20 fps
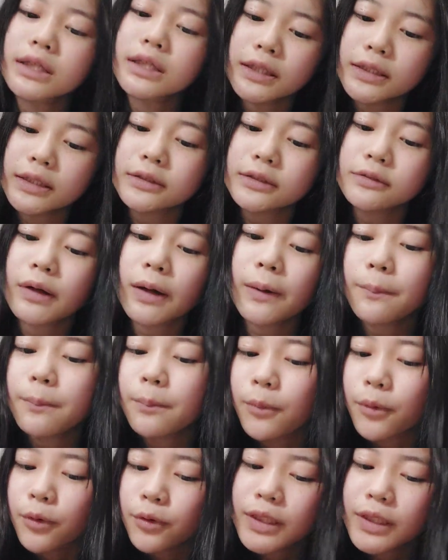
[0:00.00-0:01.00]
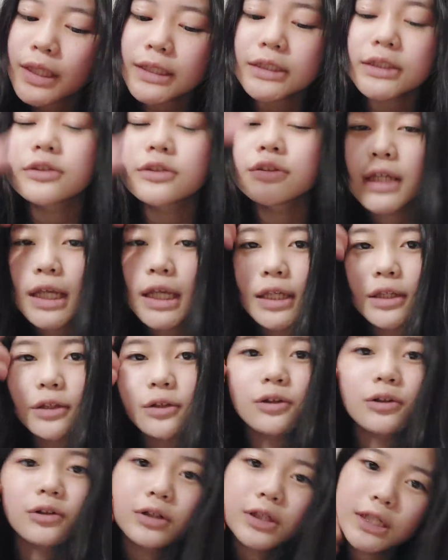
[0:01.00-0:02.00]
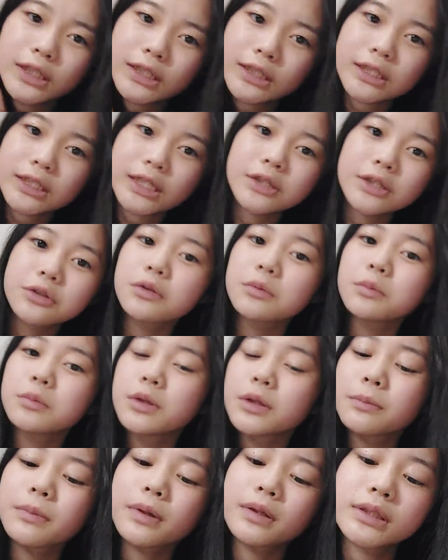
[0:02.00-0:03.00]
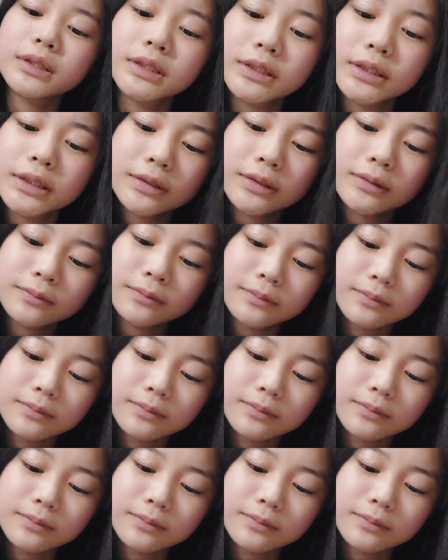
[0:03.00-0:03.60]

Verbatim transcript: 私は猛ダッシュでいろいろやりたいと思います。